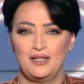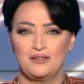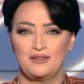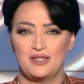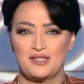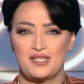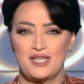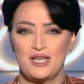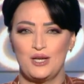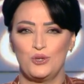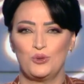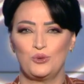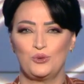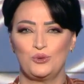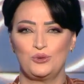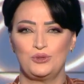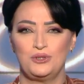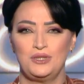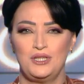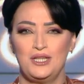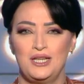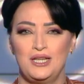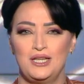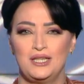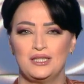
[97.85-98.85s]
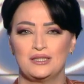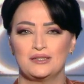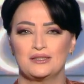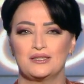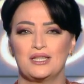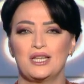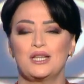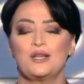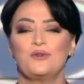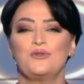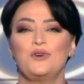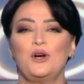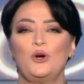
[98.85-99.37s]
تساؤل
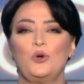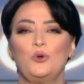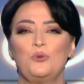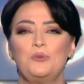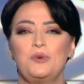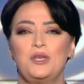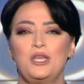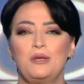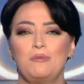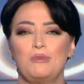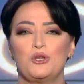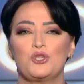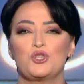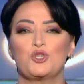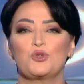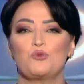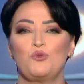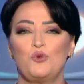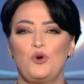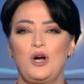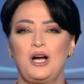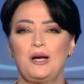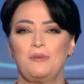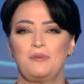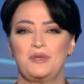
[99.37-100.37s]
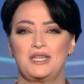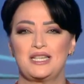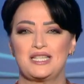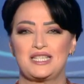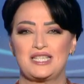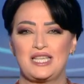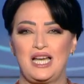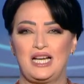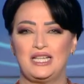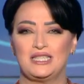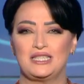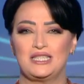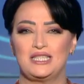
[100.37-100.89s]
نرفع به مجموعة من
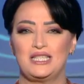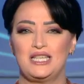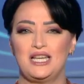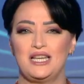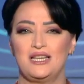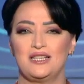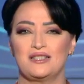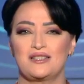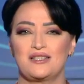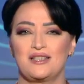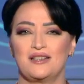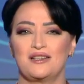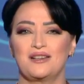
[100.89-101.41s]
التحديات